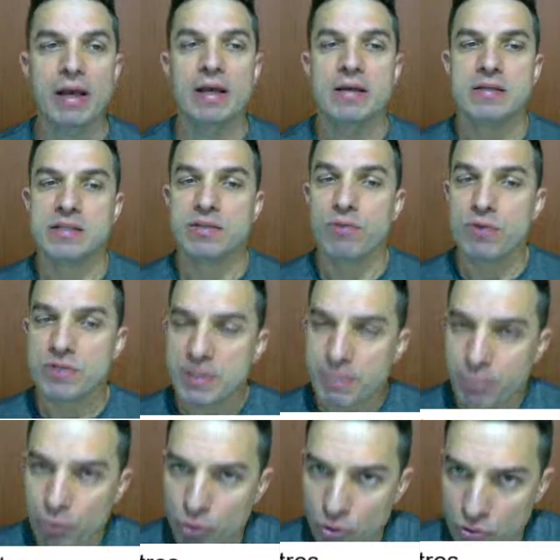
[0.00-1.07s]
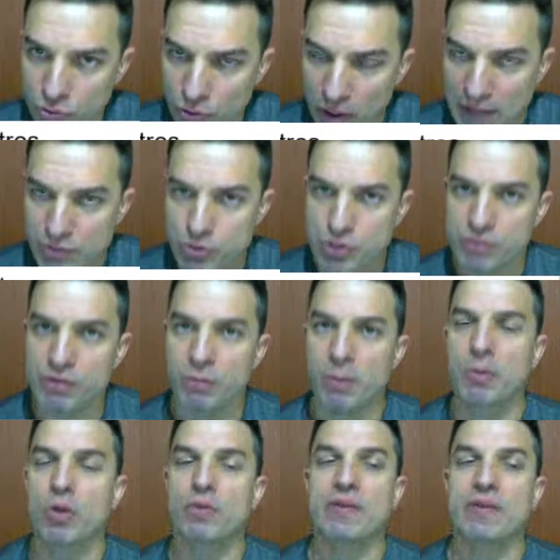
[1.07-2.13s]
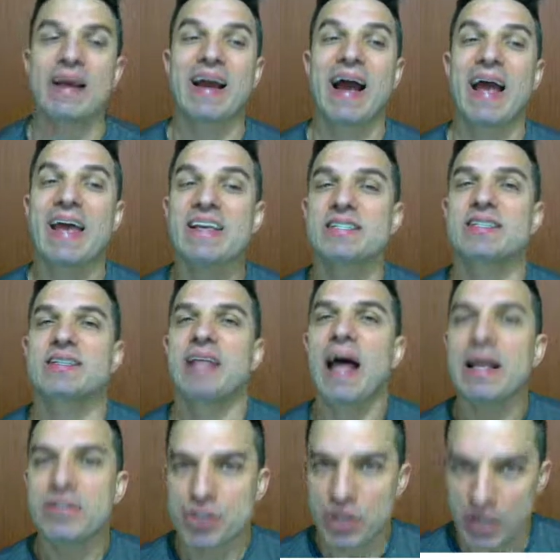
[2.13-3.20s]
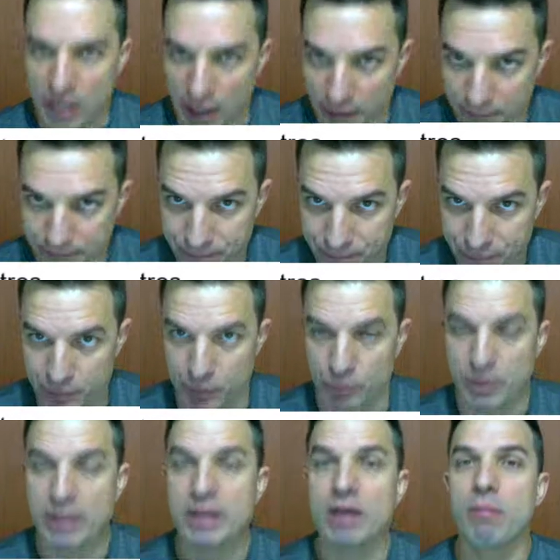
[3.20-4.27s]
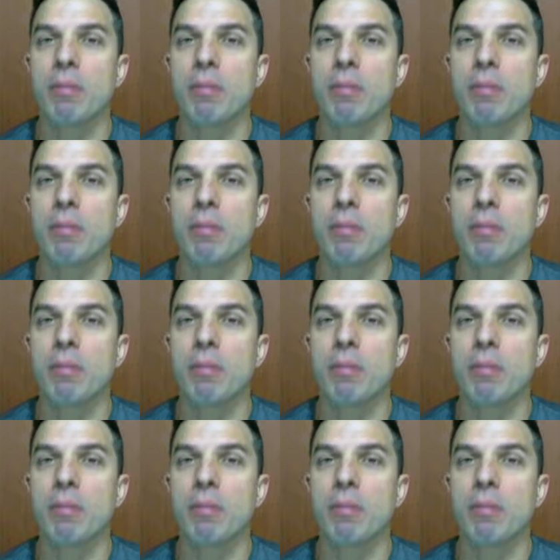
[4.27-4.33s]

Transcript: Se você, por outro lado, tiver uma biblioteca estática, o que é uma